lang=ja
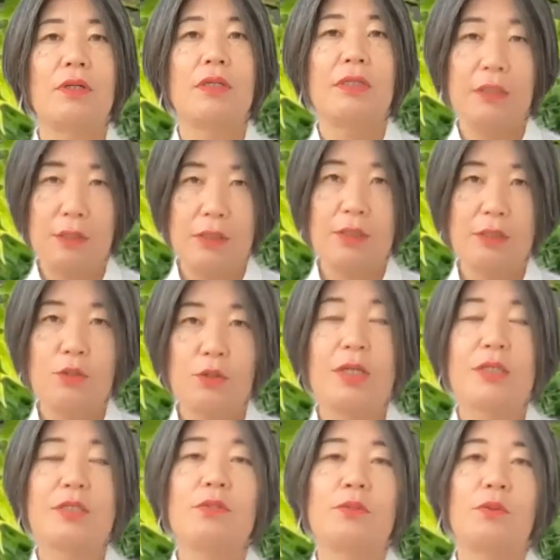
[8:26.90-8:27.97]
非周
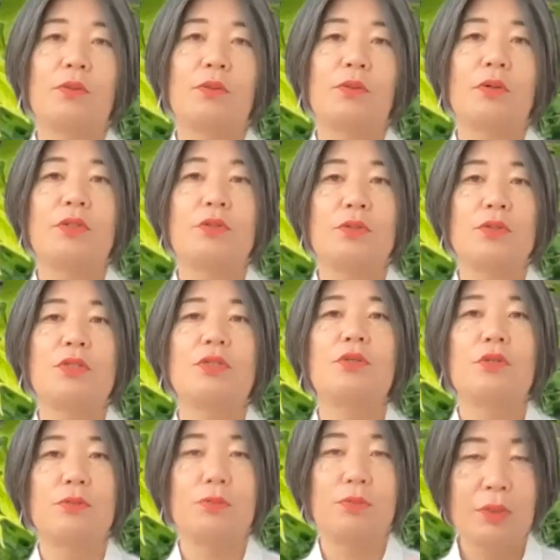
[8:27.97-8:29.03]
波数の音を一つ
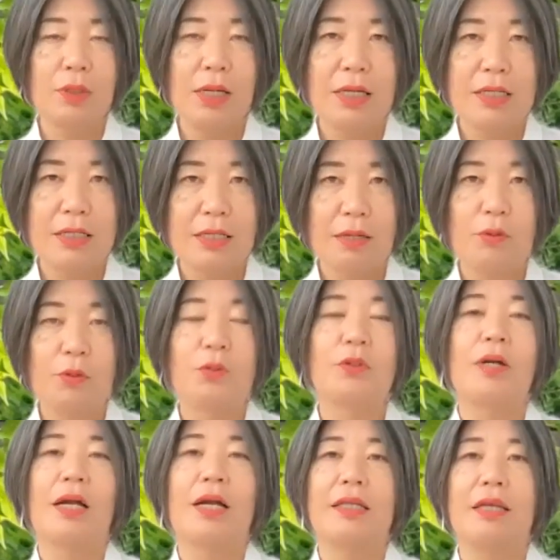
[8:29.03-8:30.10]
一つ分解したもの
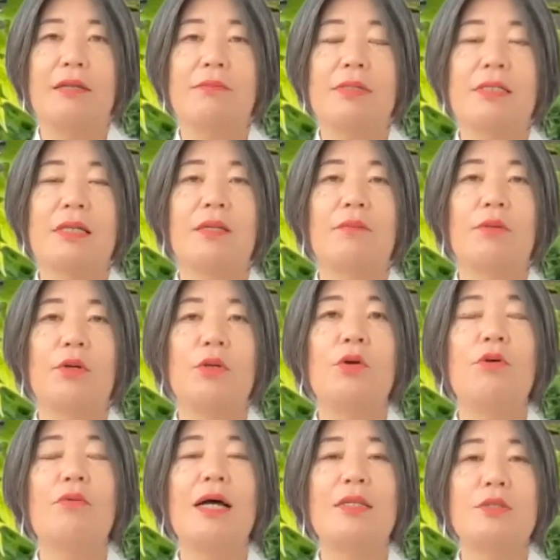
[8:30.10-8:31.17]
と書いてありますけれども、
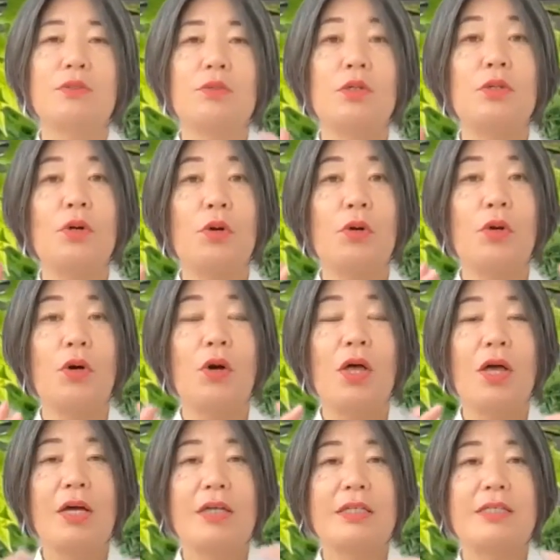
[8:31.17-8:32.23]
要はそのいろいろ
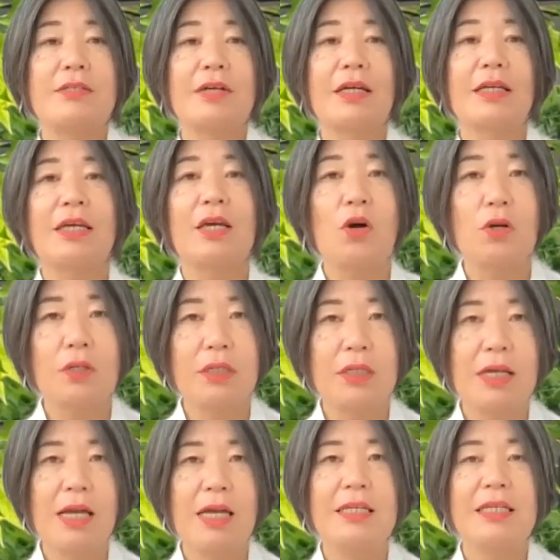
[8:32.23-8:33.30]
実は基本
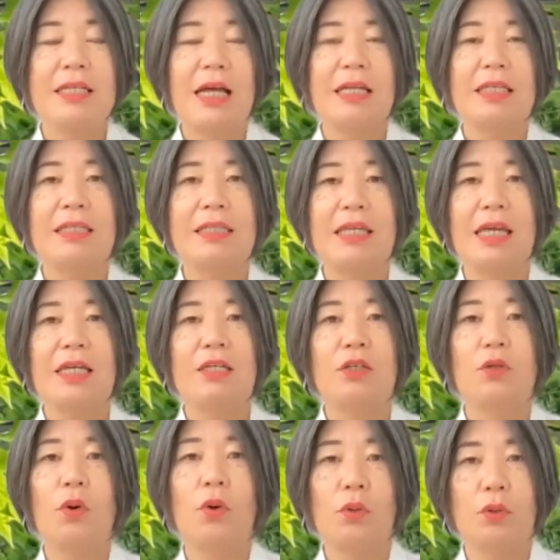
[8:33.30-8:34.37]
以外になってい
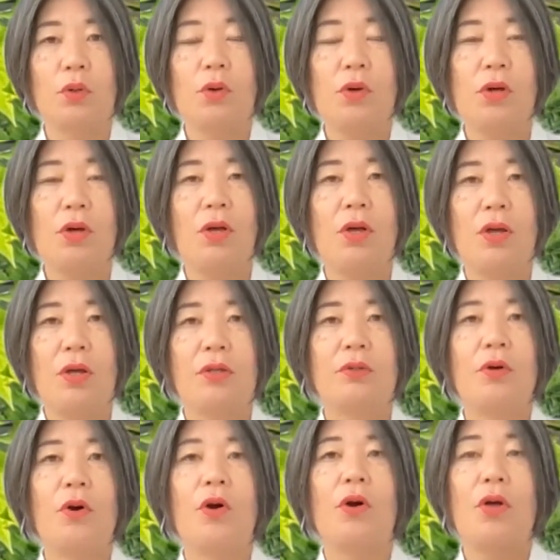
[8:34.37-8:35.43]
る音
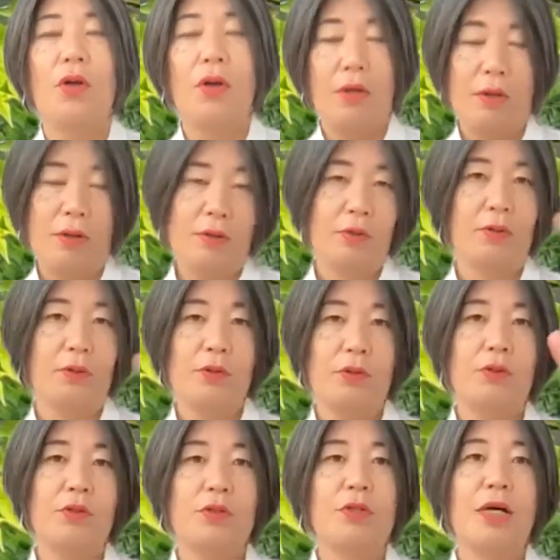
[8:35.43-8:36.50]
の、音のそ
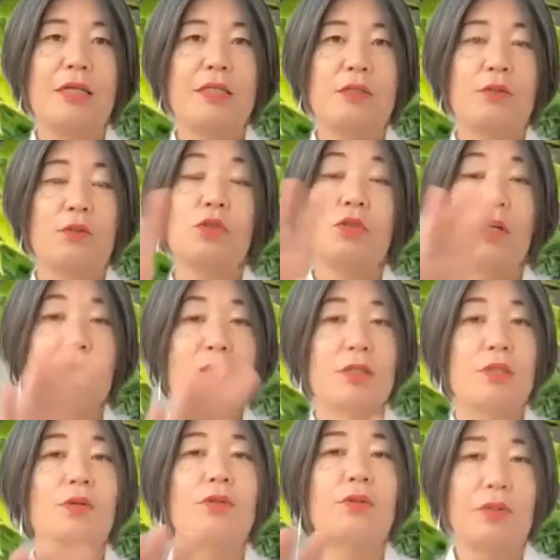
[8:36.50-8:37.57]
の周波数を周波
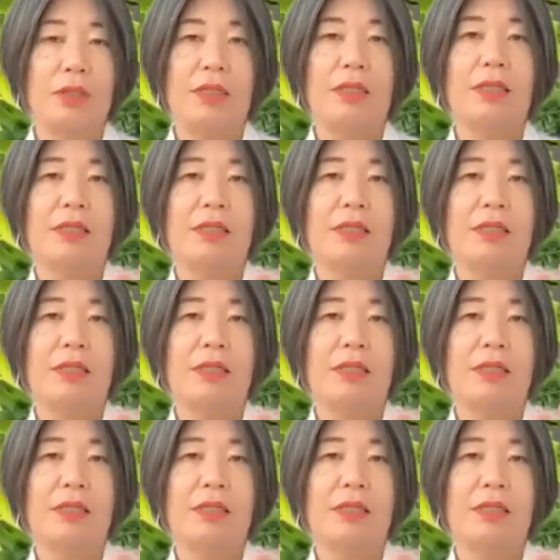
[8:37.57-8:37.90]
数ごとに